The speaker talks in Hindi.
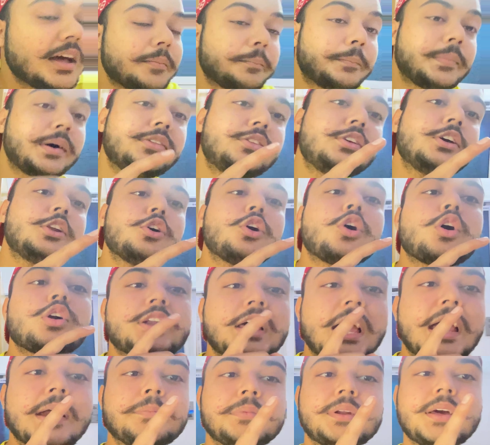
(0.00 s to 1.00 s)
बस ये लोग को
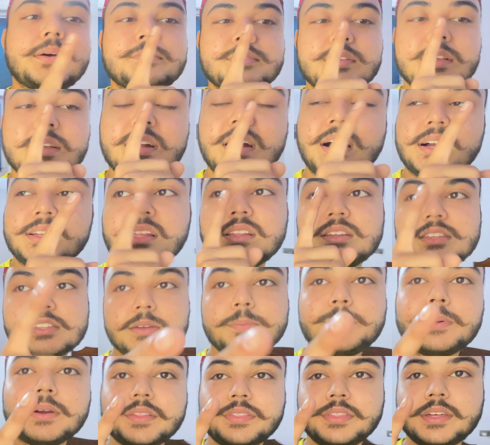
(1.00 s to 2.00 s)
टाइम टाइम से खाना देना
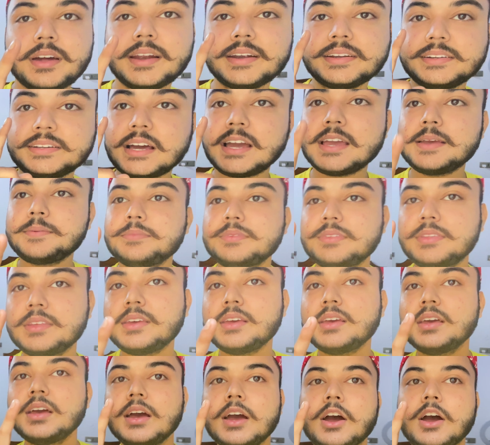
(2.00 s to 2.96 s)
पड़ता है टाइम से